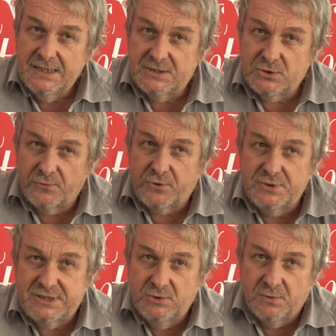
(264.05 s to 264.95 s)
Sauf que
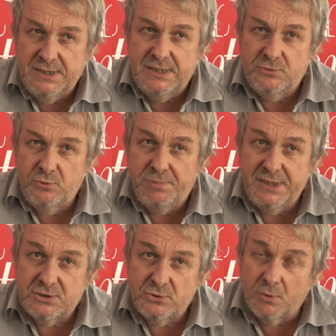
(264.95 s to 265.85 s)
si on les
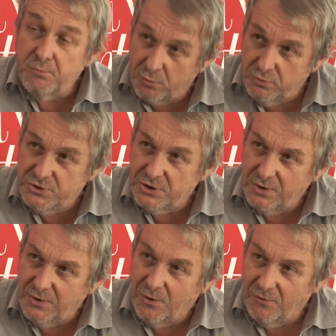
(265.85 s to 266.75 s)
duplique sur beaucoup de gens,